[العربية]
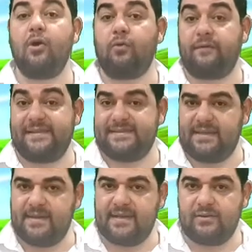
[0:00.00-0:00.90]
وفي
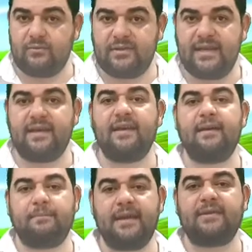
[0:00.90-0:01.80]
السماء الدنيا
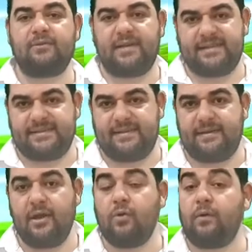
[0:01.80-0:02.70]
بيت العزة
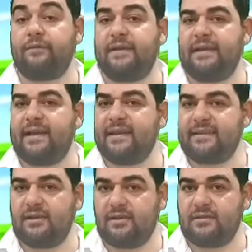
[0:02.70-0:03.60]
وفي ليلة
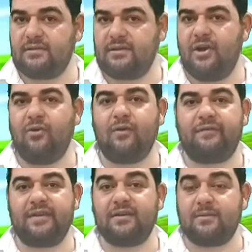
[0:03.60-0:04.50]
القدر
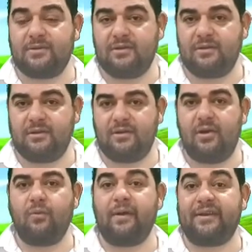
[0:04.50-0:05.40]
وفي رمضان
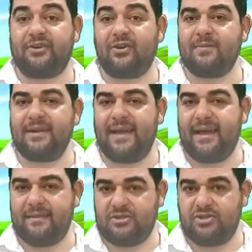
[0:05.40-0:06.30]
وإكراما
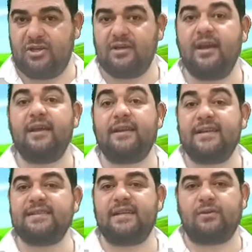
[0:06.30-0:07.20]
لهذا الشهر
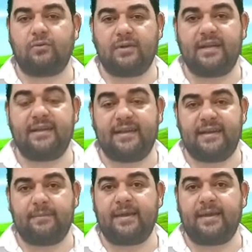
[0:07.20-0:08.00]
نزل القرآن الكريم